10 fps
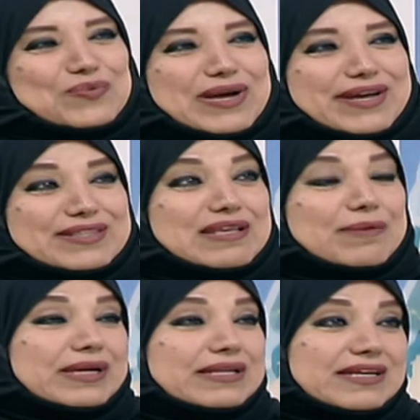واحد
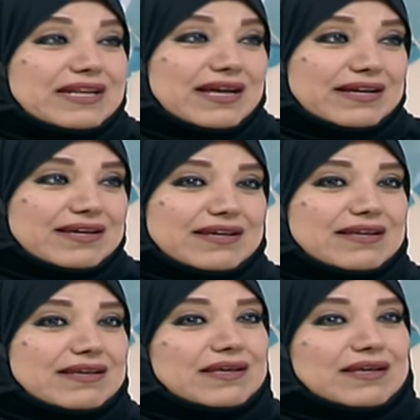طبعا هناك
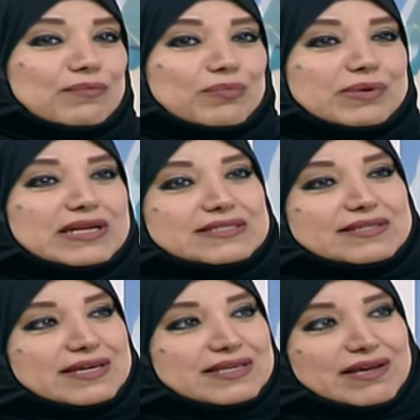آه، ممكن
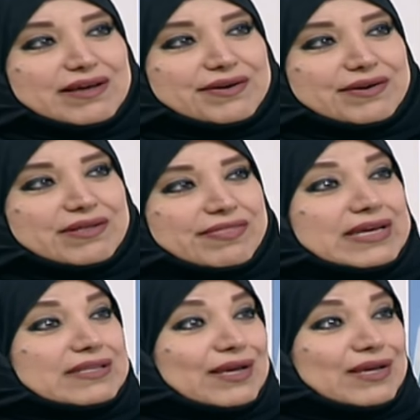الانسان يتعرض حق
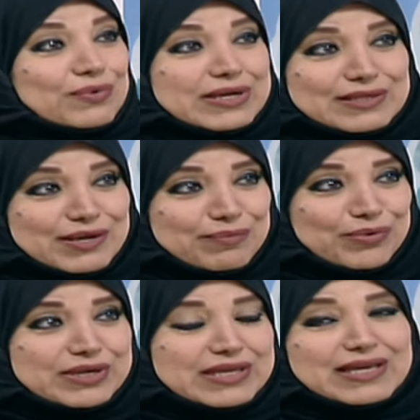تغيرات
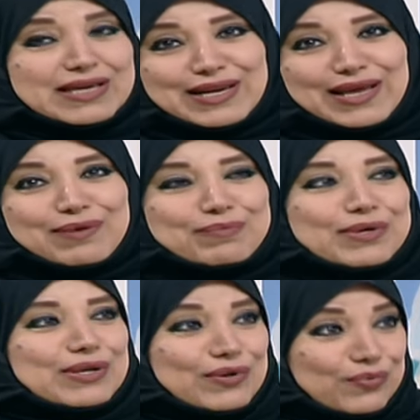هرمونيه
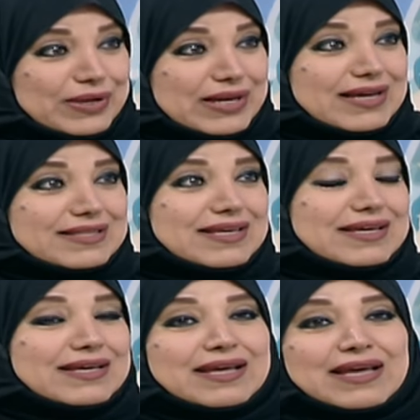الحمل الولاده
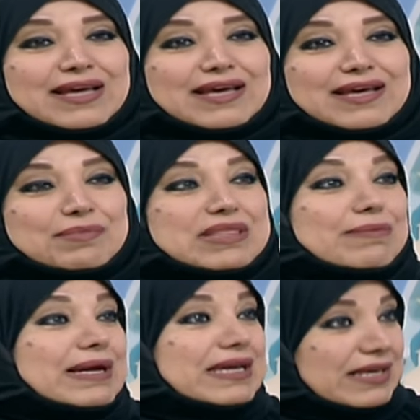آه، مثل
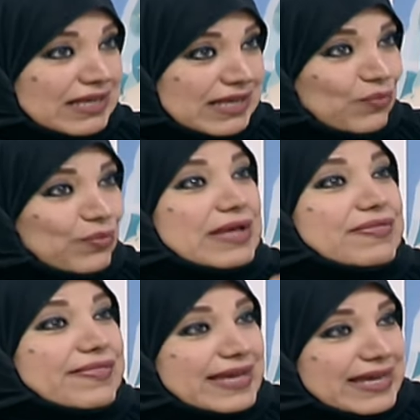ما قلنا
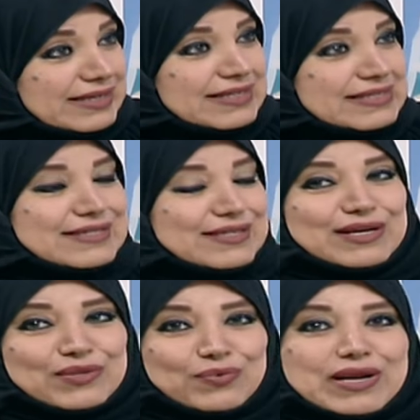الوراثه اذا كان عنده
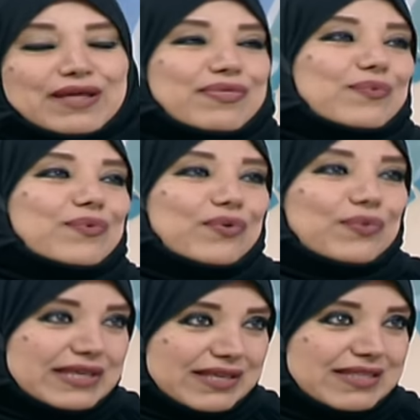استعداد وراثي وهو
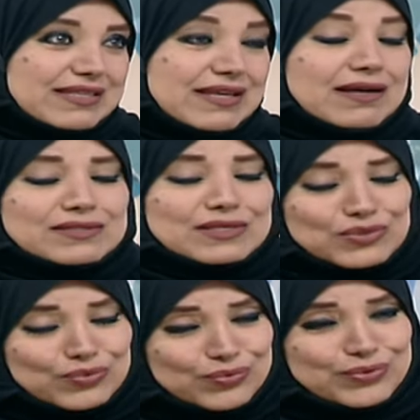تغذيته ناقصه
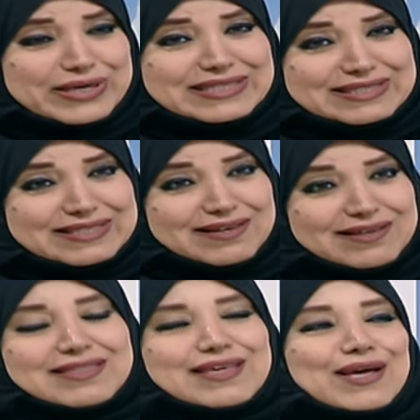سوء
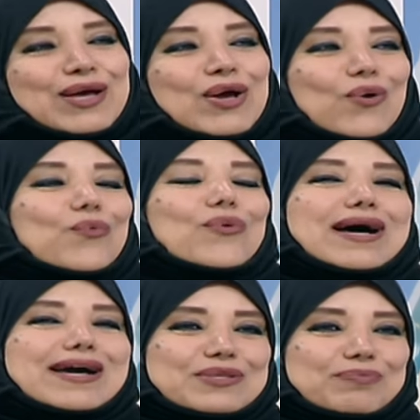التغذيه
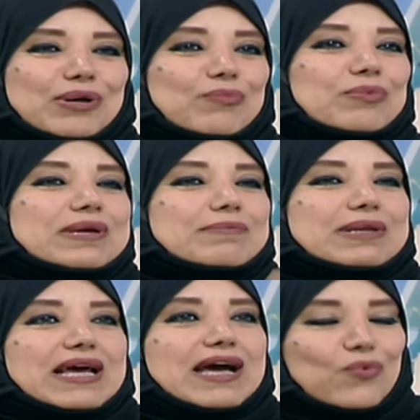وايد مهم يمكن
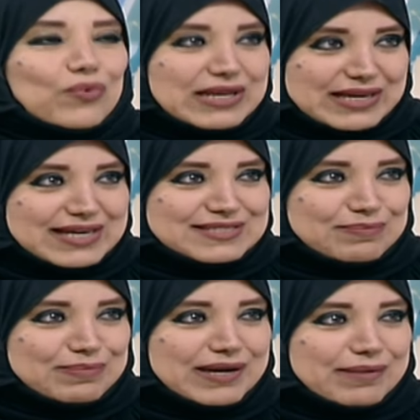من اول
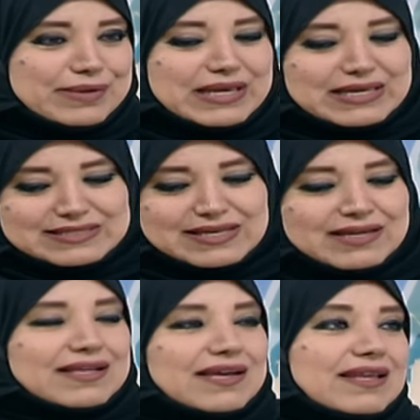الاسباب اللي
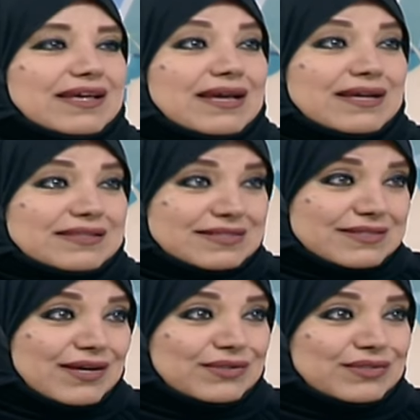ساعد على
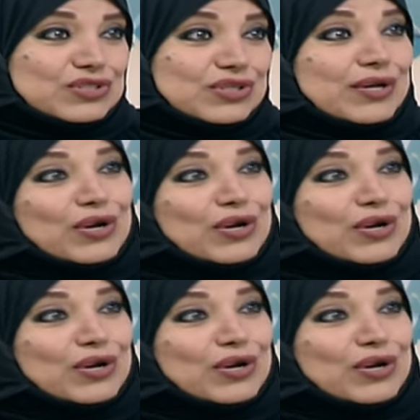تساقط الشعر